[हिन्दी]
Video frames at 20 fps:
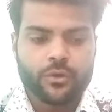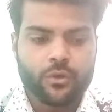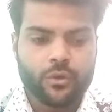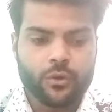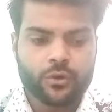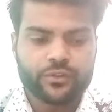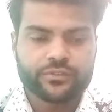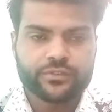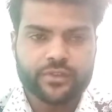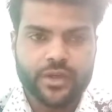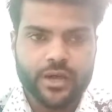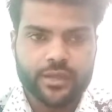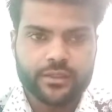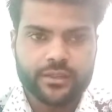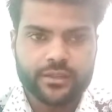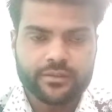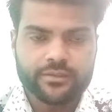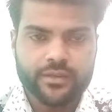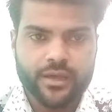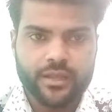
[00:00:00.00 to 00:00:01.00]
और साथ
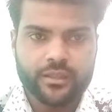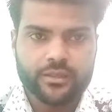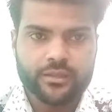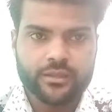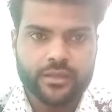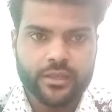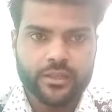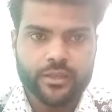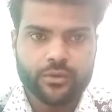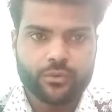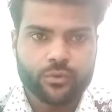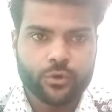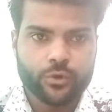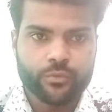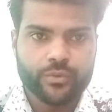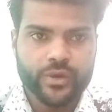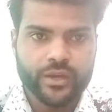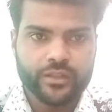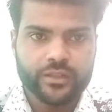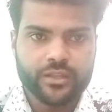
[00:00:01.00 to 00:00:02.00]
ही साथ यदि कोई
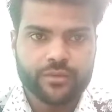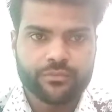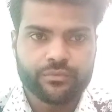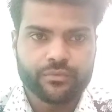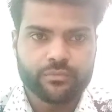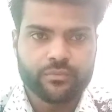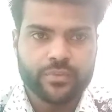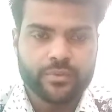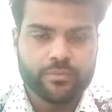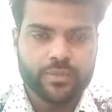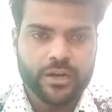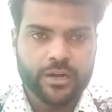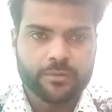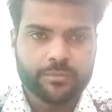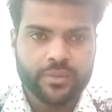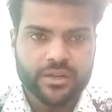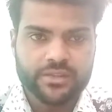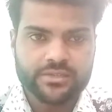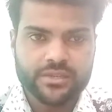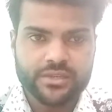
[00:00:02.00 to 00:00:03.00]
व्यक्ति ब्लड
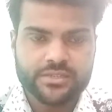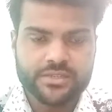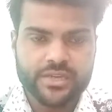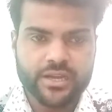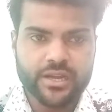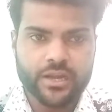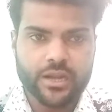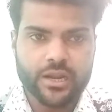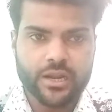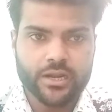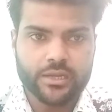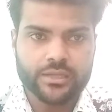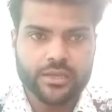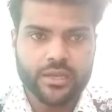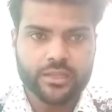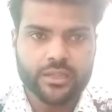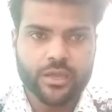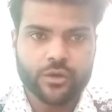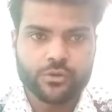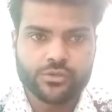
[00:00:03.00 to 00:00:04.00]
प्रेशर चेक कराने
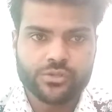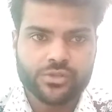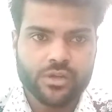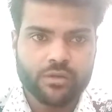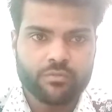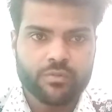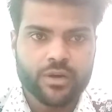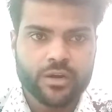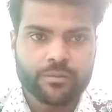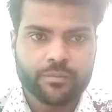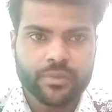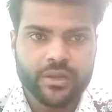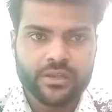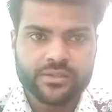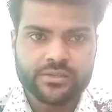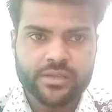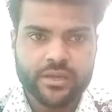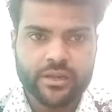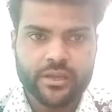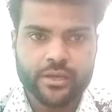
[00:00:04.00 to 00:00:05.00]
जाता है उसका ब्लड
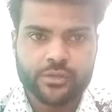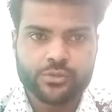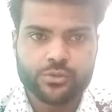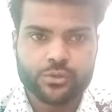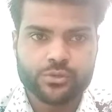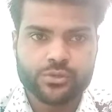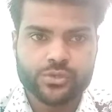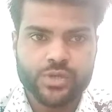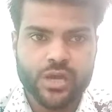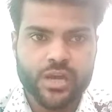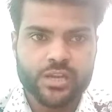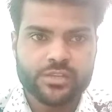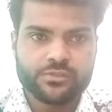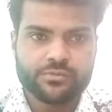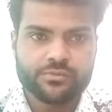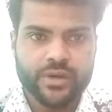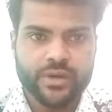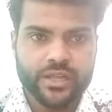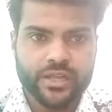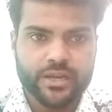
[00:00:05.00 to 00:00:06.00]
प्रेशर चालीस
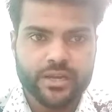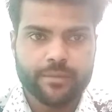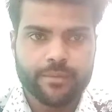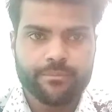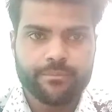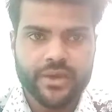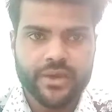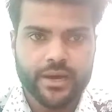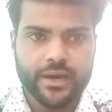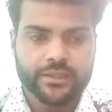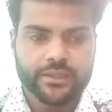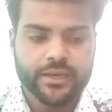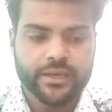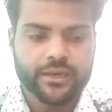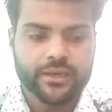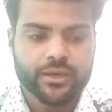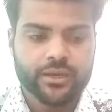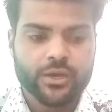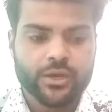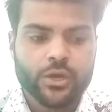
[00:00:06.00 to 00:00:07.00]
बटे नब्बे आता
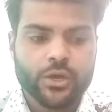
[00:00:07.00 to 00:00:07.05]
है